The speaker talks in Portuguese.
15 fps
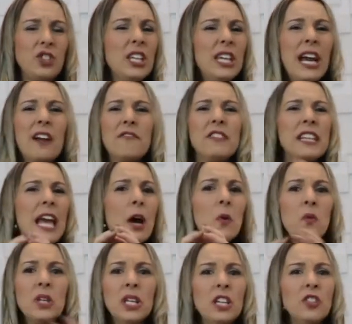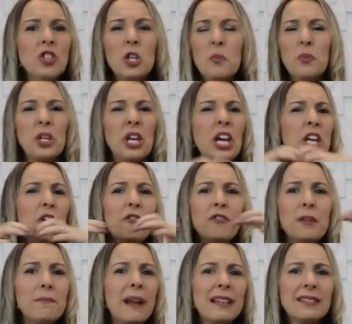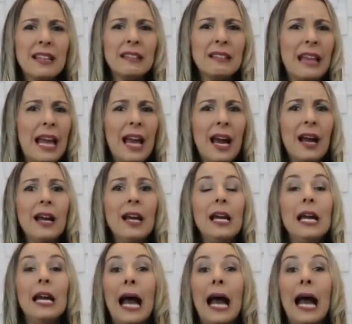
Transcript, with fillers: de que a vida é ruim, de que por que, que eu vim para essa terra?